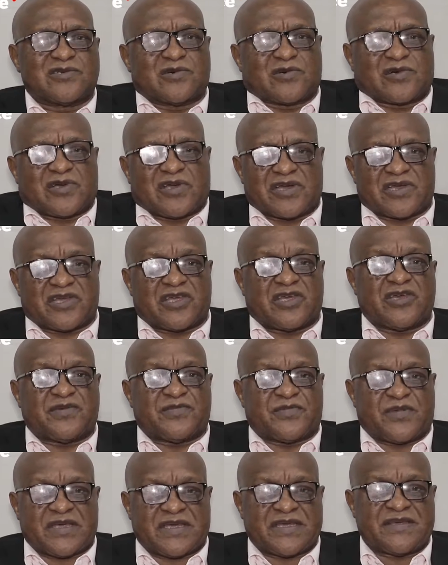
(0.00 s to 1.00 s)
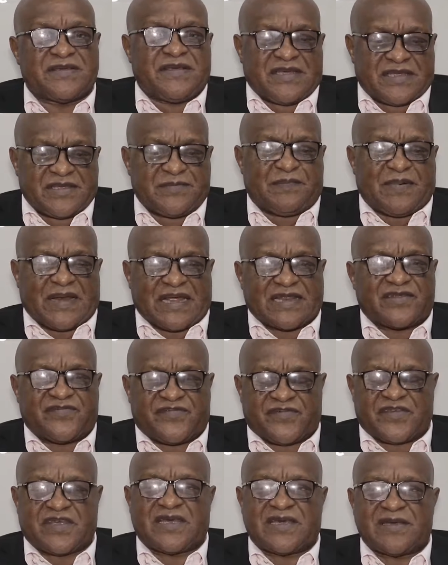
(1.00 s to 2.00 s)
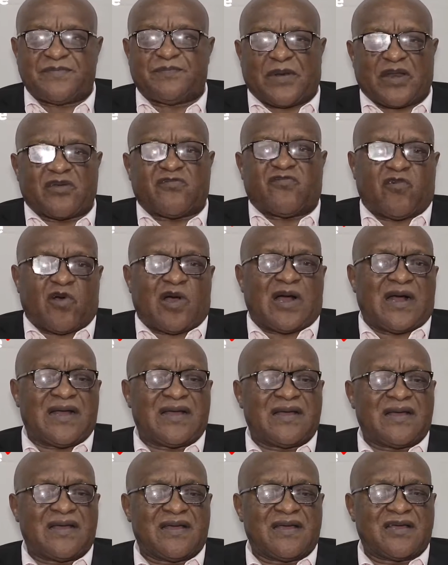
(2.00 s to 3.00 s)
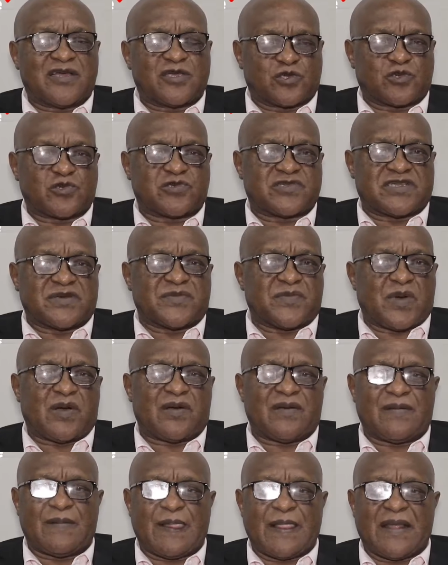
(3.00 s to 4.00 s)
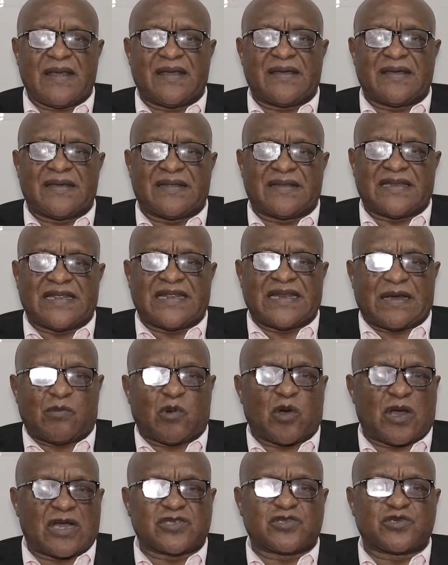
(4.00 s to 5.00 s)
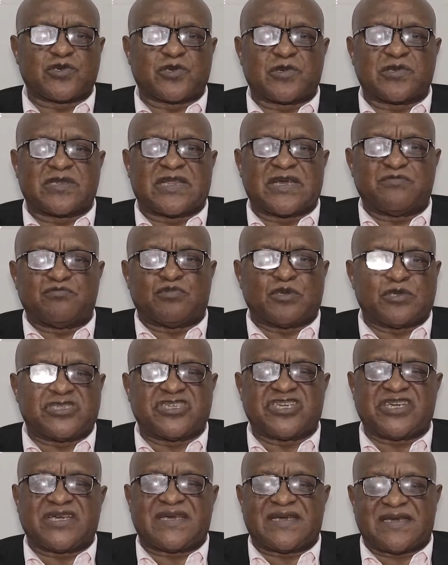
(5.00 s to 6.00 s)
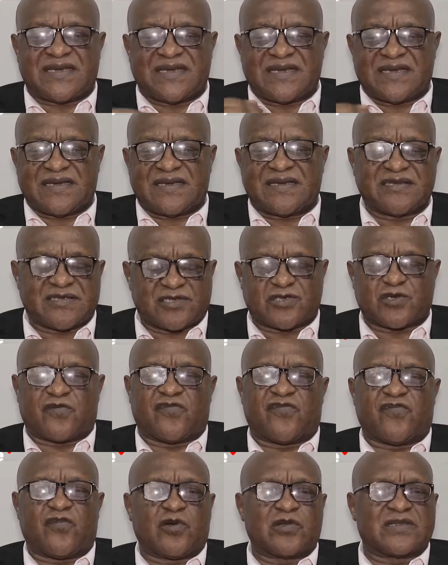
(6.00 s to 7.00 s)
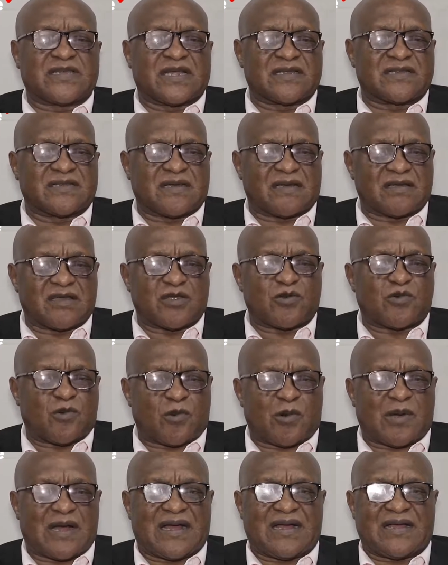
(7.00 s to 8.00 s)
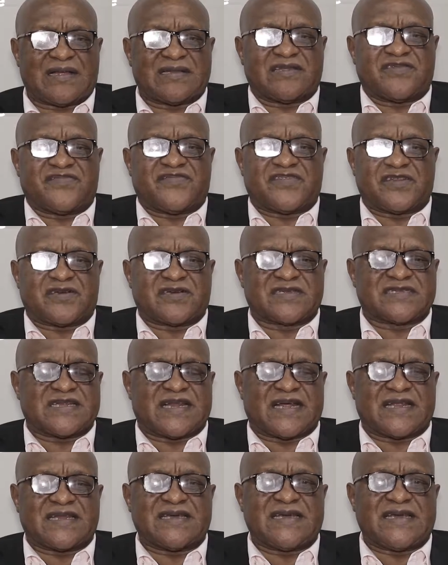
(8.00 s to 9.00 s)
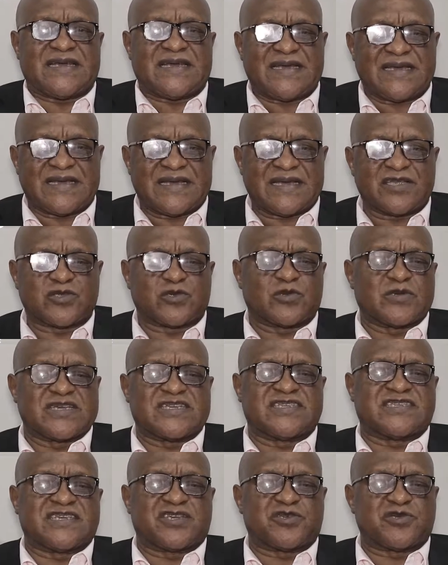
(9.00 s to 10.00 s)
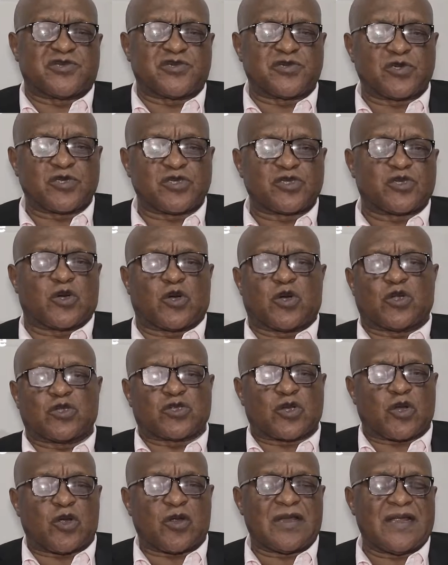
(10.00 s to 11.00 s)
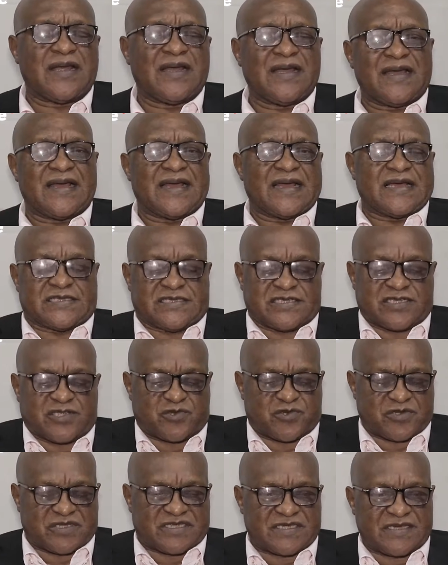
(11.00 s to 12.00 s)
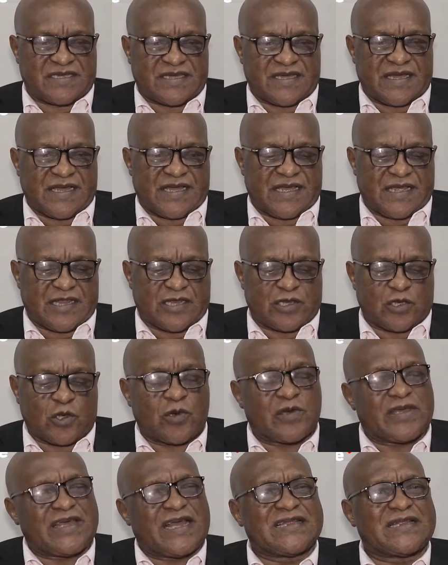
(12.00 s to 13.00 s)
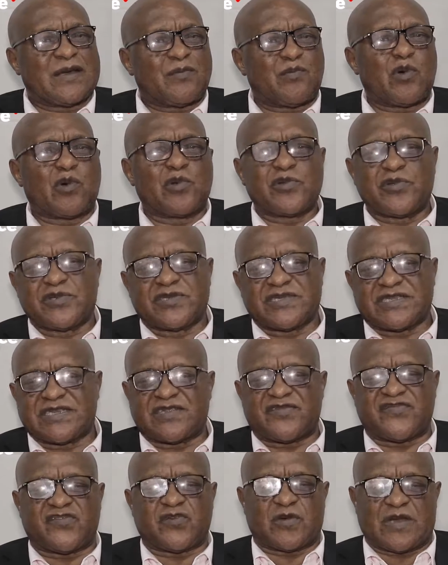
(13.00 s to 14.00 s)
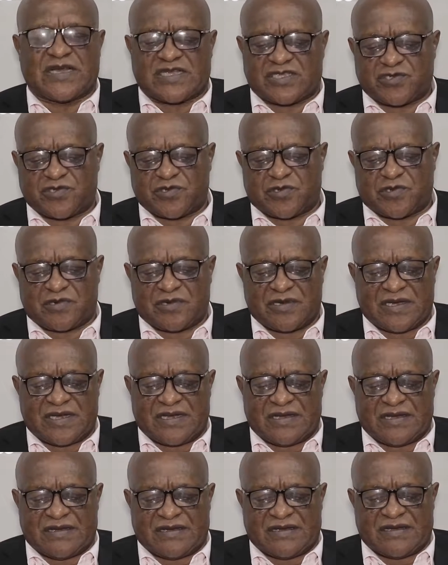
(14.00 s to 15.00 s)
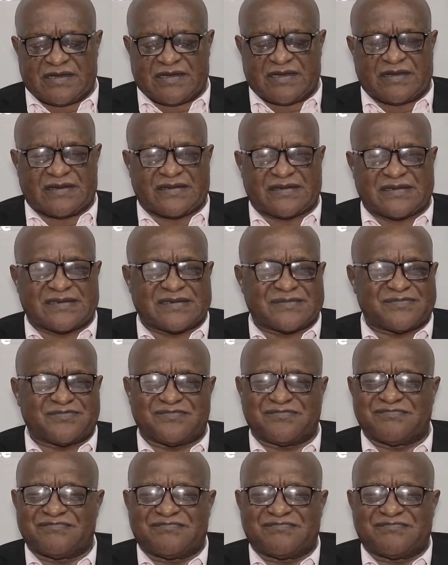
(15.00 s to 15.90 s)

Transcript: donc qui, qui, planifie, qui prévoit justement l'élaboration d'un budget, son vote en tant que loi des finances de l'année, son exécution, son contrôle, ainsi de suite. Donc il y a d'abord eu cette violation euh,